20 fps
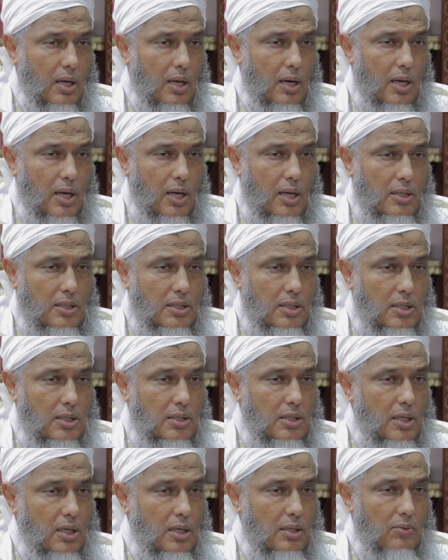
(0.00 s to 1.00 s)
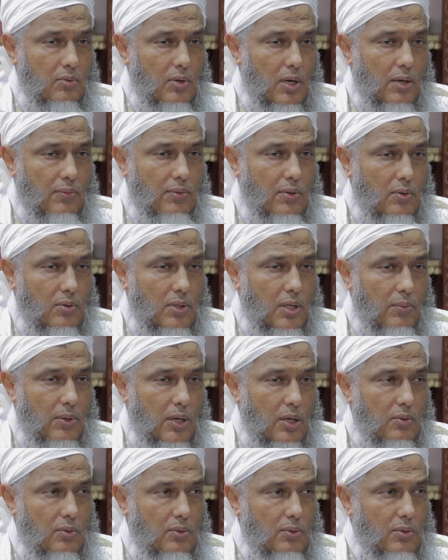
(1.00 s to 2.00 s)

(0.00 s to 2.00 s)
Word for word: أن لا يجد شيئا ينافر طبعه